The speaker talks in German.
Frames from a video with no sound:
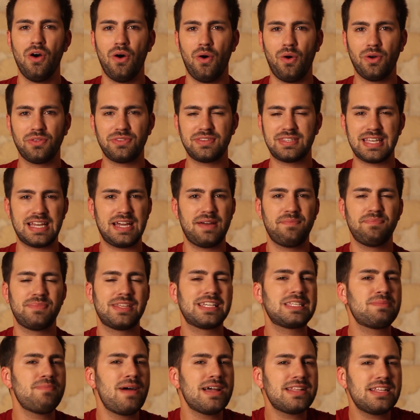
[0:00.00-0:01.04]
Und ähm,
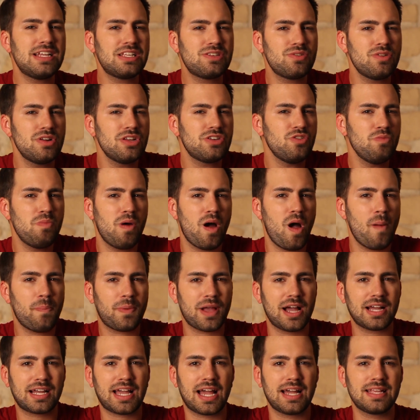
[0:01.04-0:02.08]
das macht natürlich überhaupt
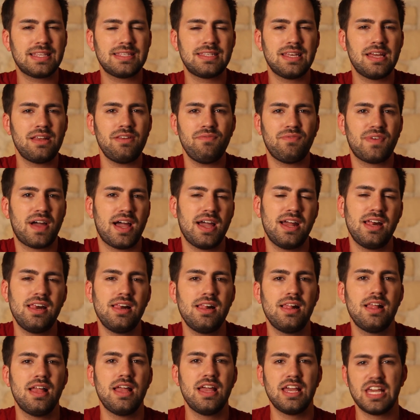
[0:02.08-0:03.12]
gar keinen Sinn,
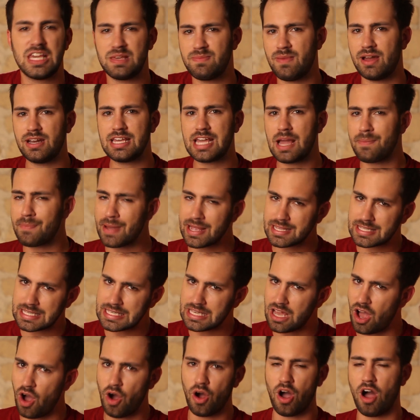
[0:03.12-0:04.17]
weil ich meine, ich habe jetzt
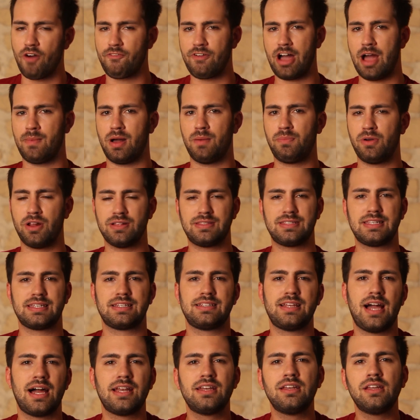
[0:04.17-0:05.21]
nicht auch auf einmal plötzlich
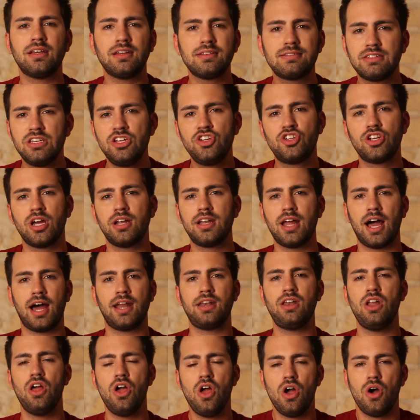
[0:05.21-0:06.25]
ein anderes T-Shirt
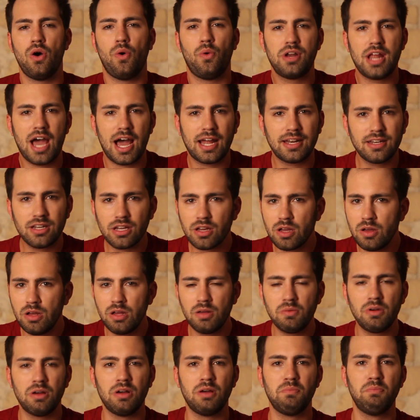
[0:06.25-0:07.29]
an oder
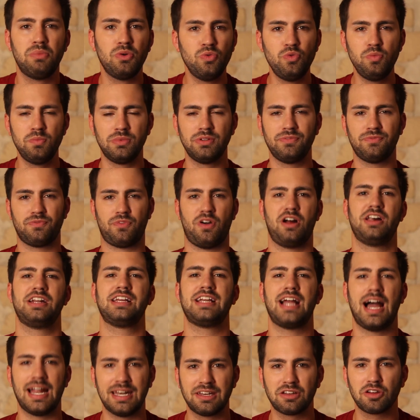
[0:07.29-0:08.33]
andere äh, Blumen, vor allen
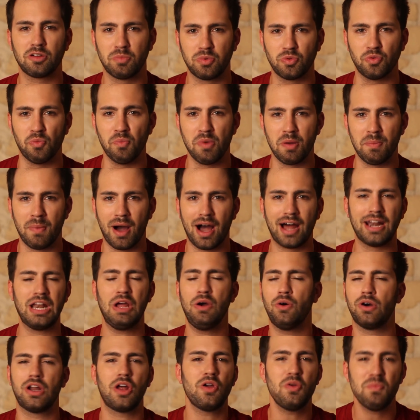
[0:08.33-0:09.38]
Dingen andere Blumen im Haar
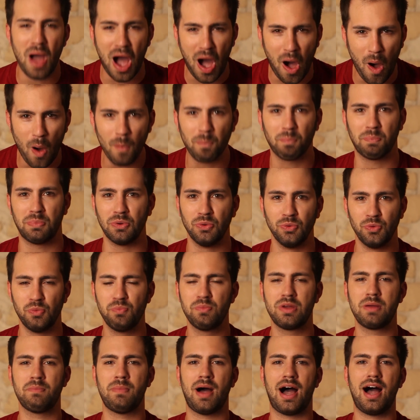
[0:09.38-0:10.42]
ne? oder überhaupt
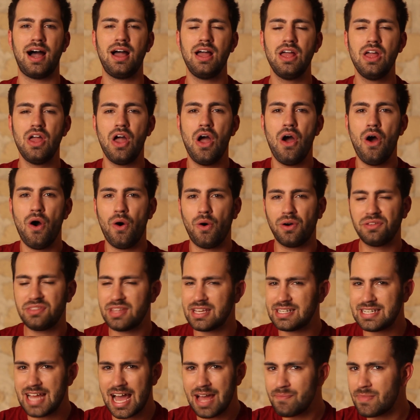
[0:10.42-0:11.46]
Blumen im Haar. Und
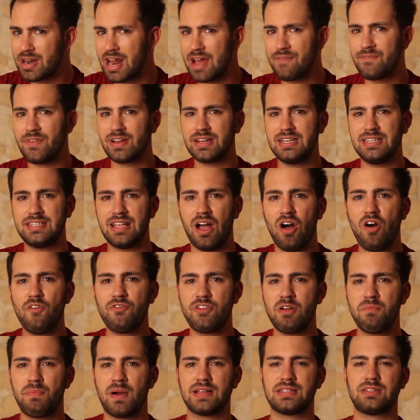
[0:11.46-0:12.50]
äh, da hat man einfach nicht
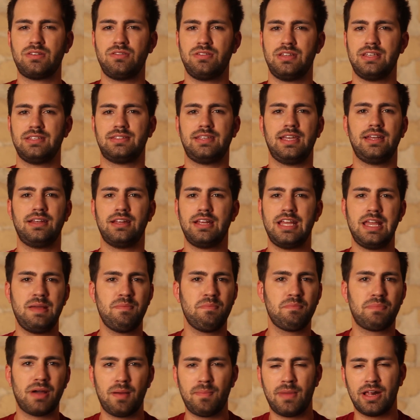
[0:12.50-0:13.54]
aufgepasst und die Szene
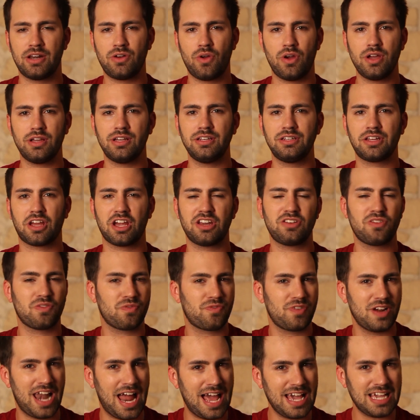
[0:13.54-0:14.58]
eben ein paar Mal neu gedreht. Und
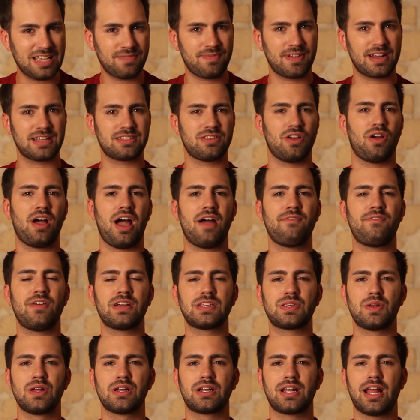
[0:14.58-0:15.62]
vielleicht war das auch einfach
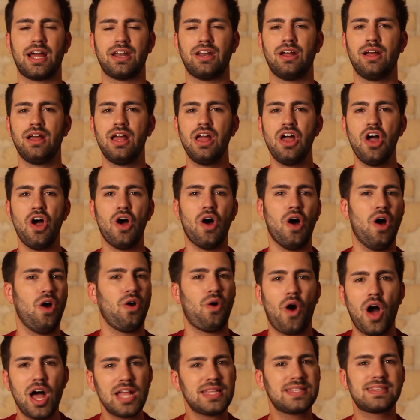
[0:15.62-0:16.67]
so eine kleine äh,
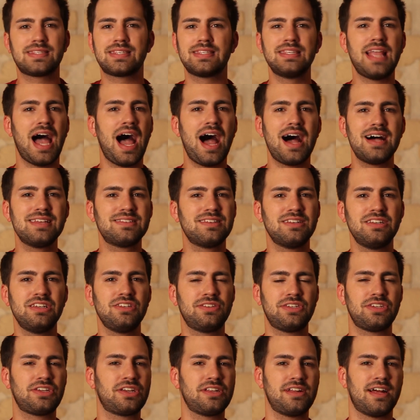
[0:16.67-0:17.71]
Rotznase, die
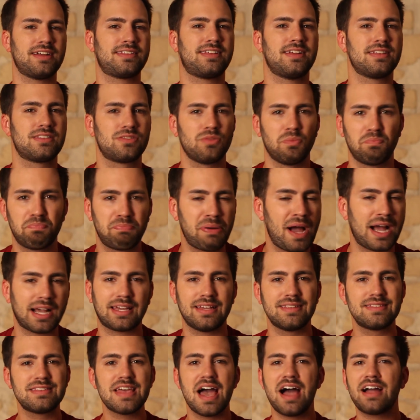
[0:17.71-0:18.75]
sich gedacht hat, so pack,
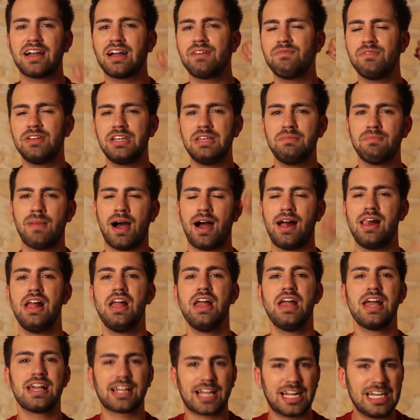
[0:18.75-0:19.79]
jetzt ärgern wir die mal.
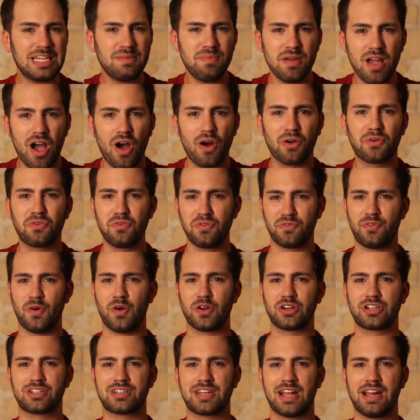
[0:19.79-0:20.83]
Kann ich mir auch gut
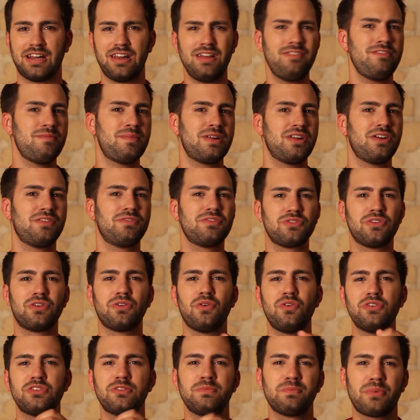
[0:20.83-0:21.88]
vorstellen, ne? wenn man irgendwie so einer
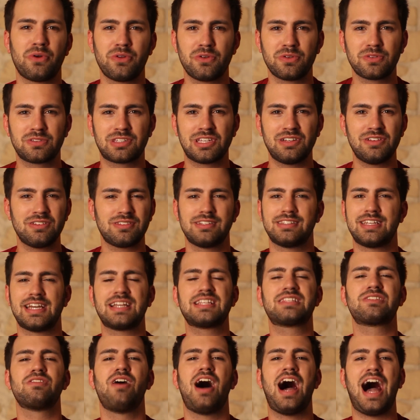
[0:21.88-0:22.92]
großen Produktion ist und
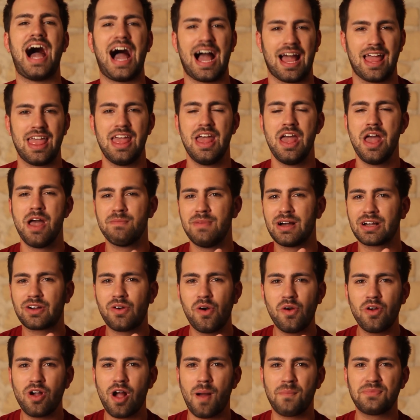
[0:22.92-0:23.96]
denkt so, ha, mal
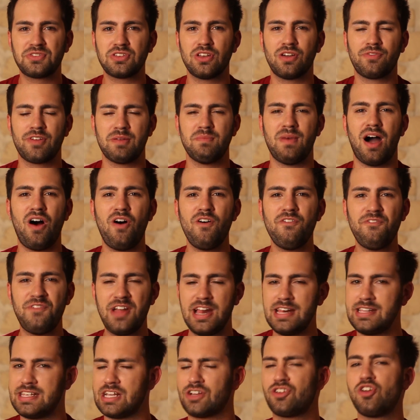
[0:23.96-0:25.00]
gucken, ob es irgendwem
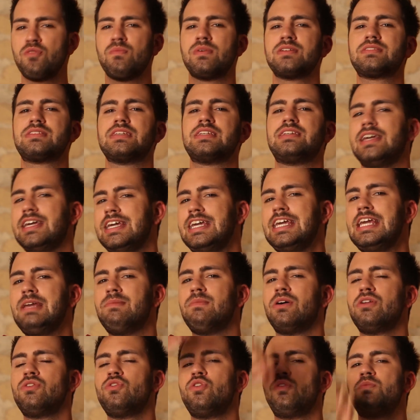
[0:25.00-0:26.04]
auffällt. Der kümmert sich hier eh
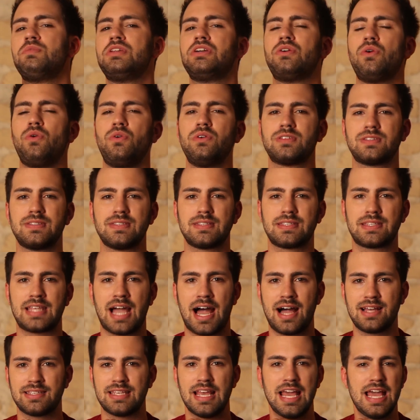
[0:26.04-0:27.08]
immer nur um die großen
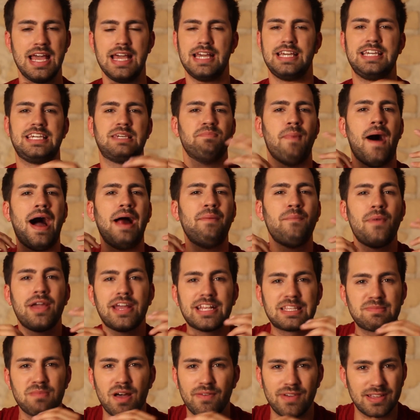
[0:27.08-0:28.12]
Stars. Ich mal mir
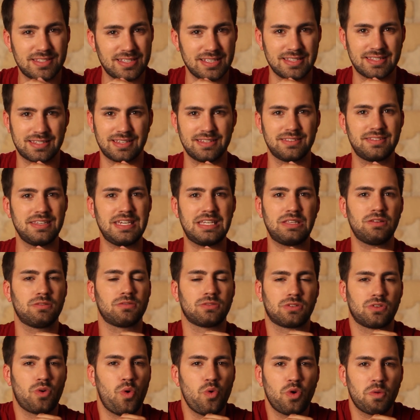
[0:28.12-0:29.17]
jetzt mal was ins Gesicht
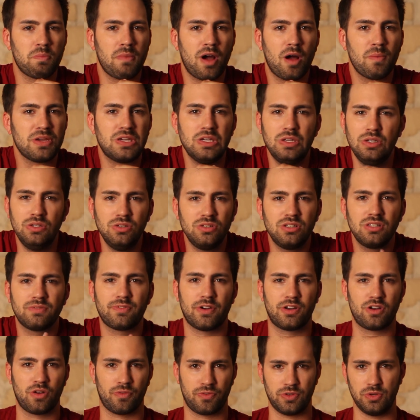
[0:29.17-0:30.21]
und guck mal, ob ich
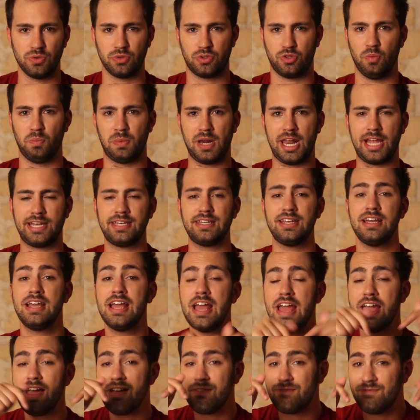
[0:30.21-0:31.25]
irgendwann Mal auf YouTube lande.
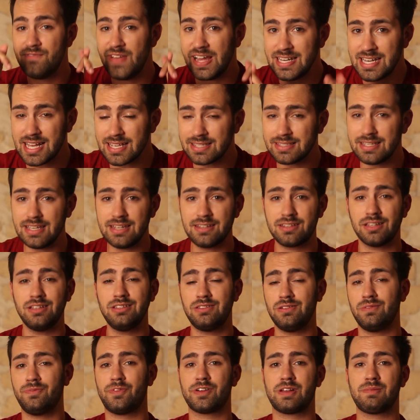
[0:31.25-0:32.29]
Wenn das die
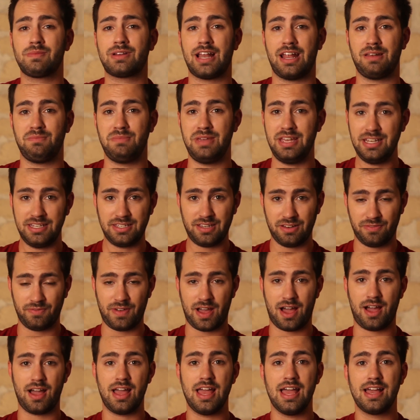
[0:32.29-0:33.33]
Intention von dem kleinen Mädchen
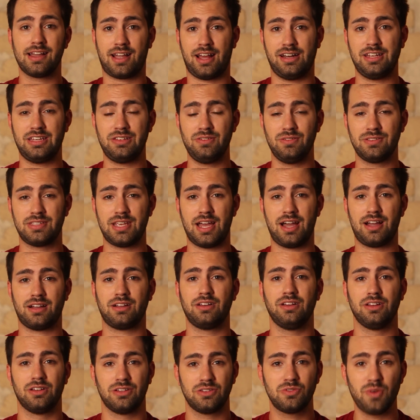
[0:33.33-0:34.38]
war, kann ich nur
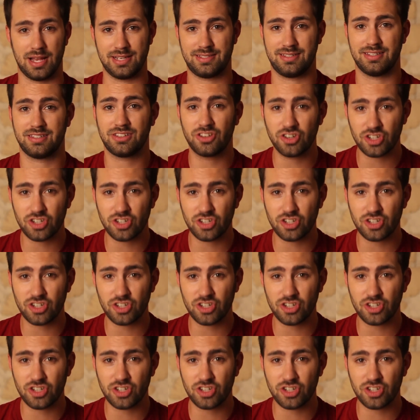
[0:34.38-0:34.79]
sagen, du hast es